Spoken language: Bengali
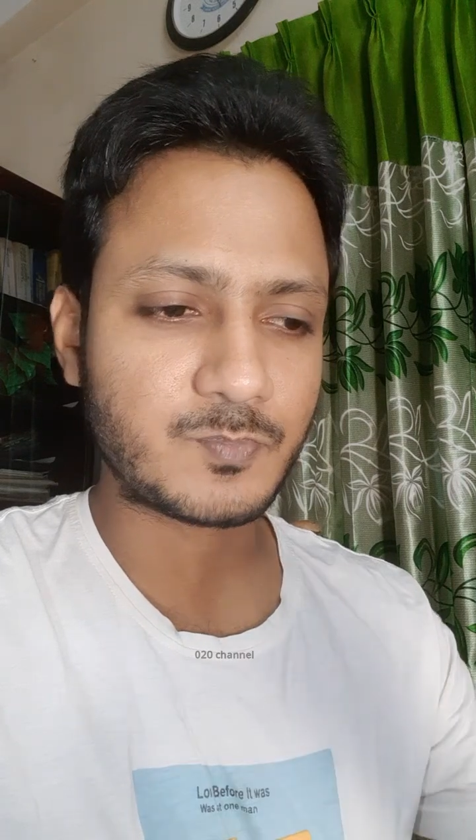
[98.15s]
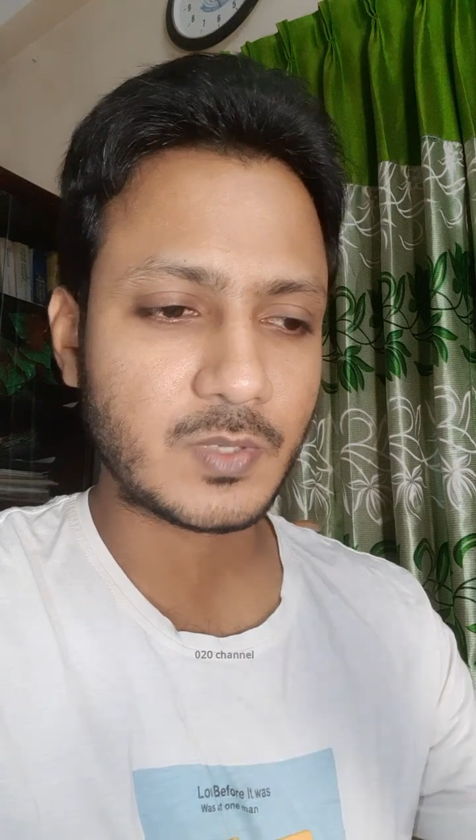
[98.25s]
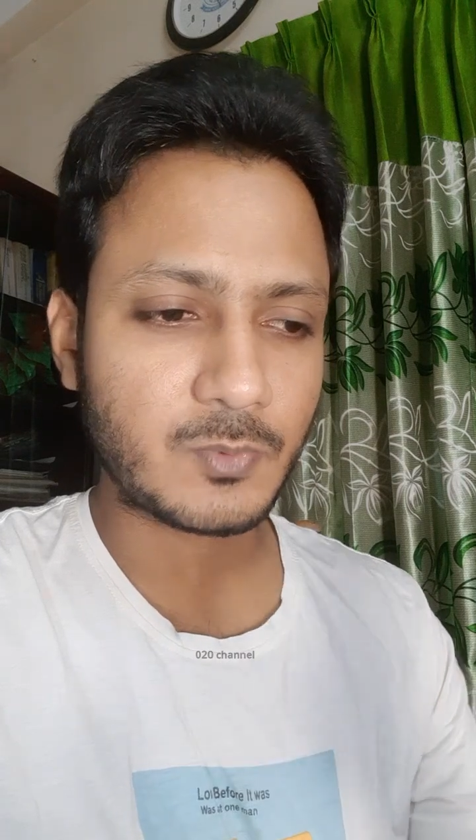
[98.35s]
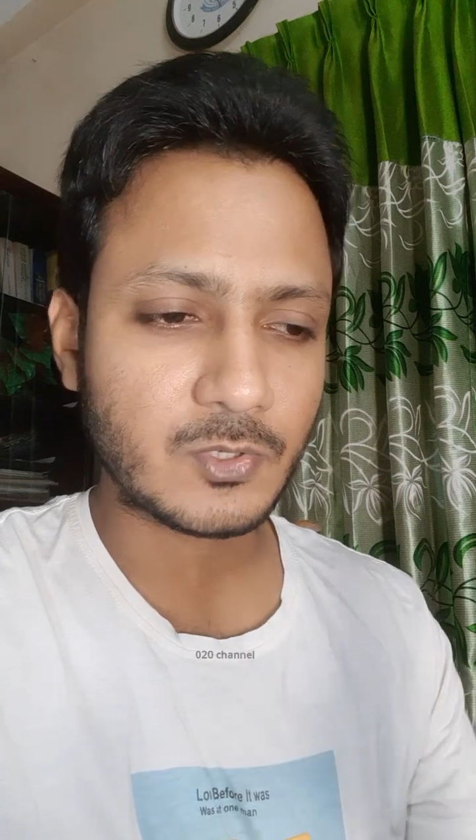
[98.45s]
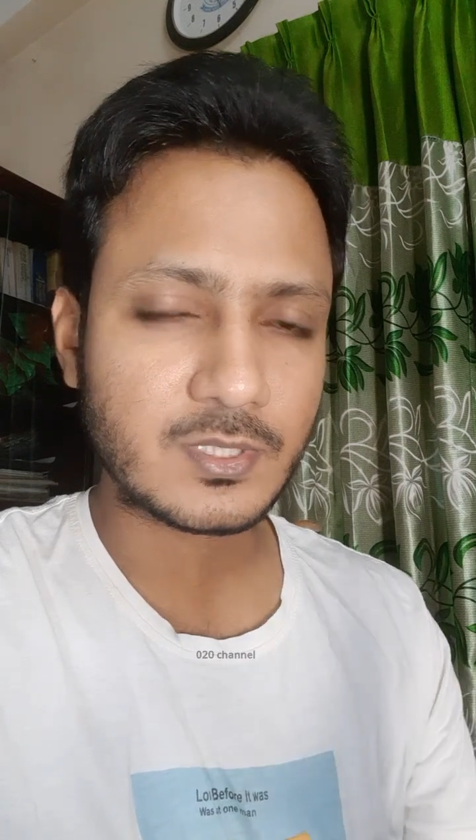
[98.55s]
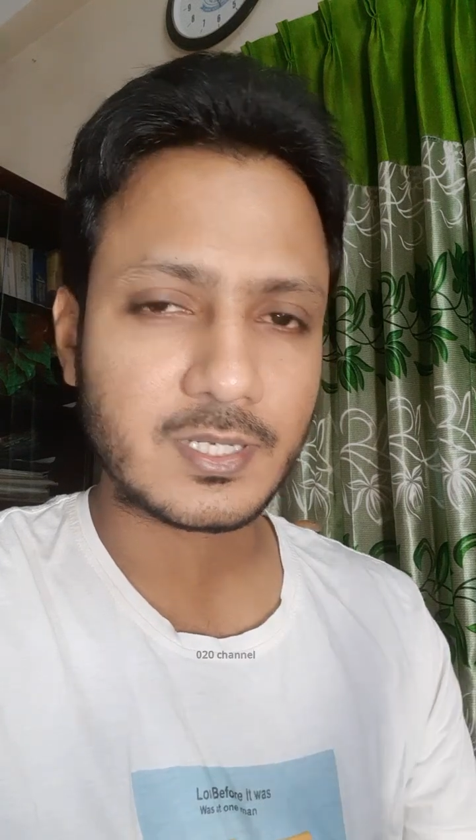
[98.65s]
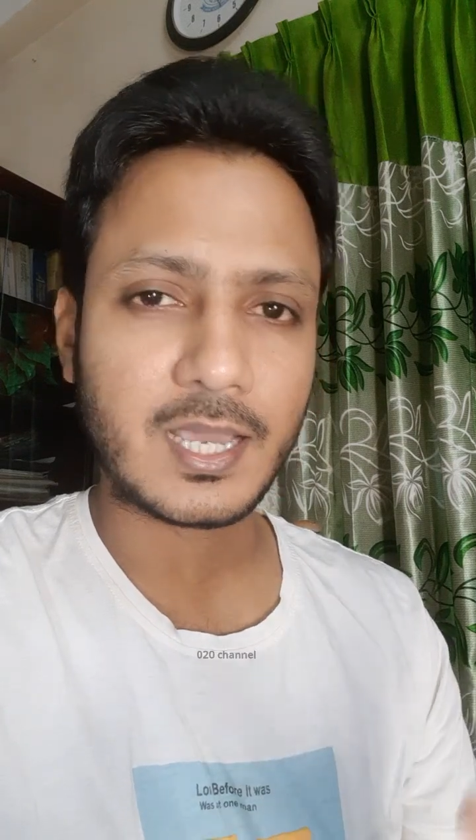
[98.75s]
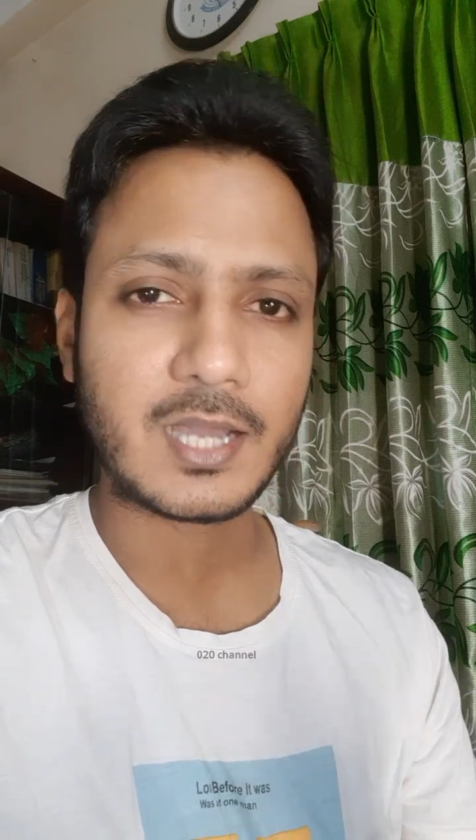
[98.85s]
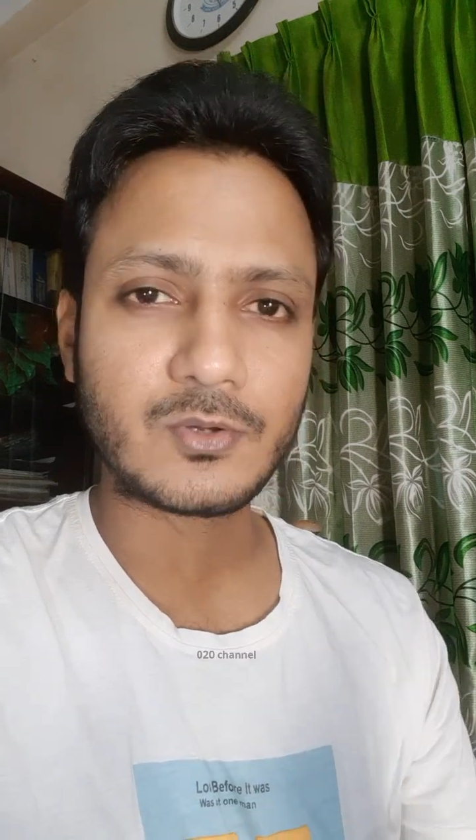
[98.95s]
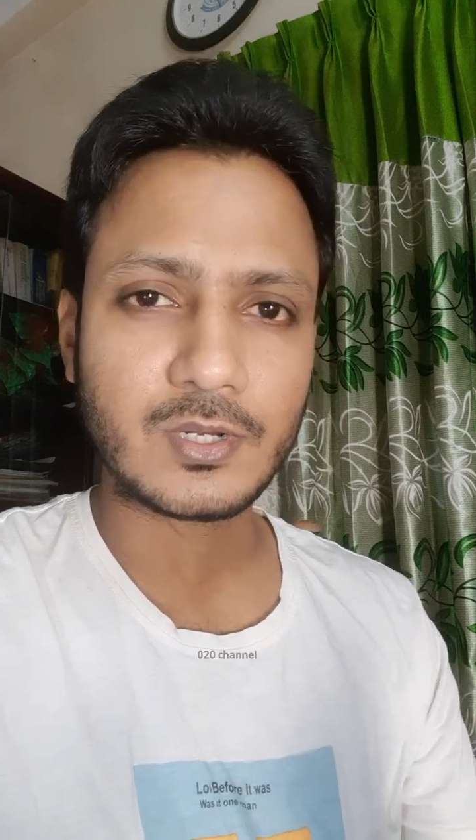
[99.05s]
বিপদ
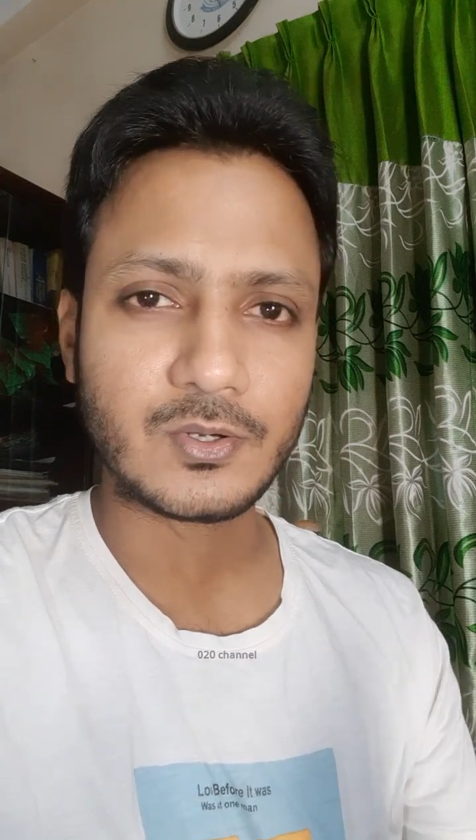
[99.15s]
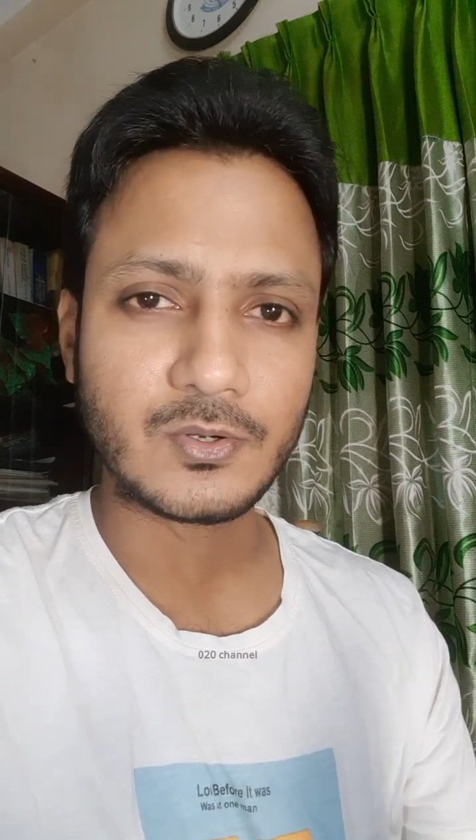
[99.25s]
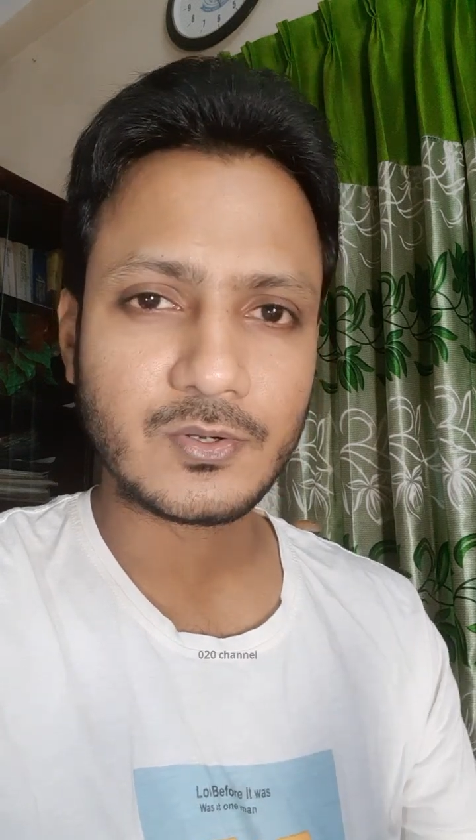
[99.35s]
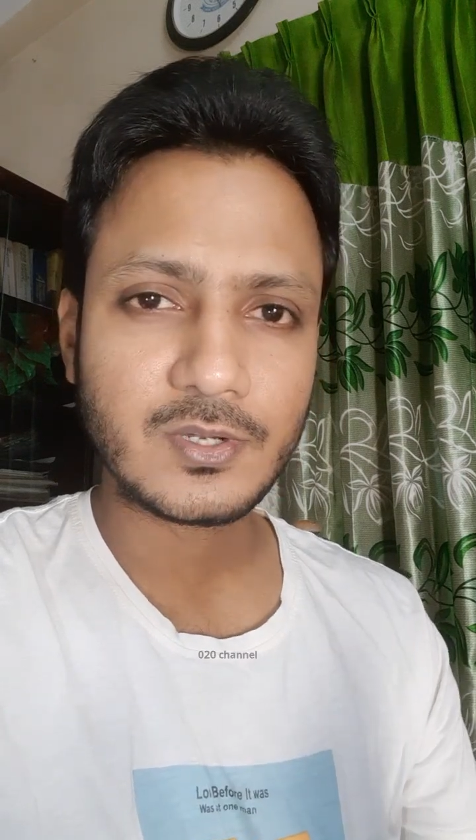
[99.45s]
না হলেও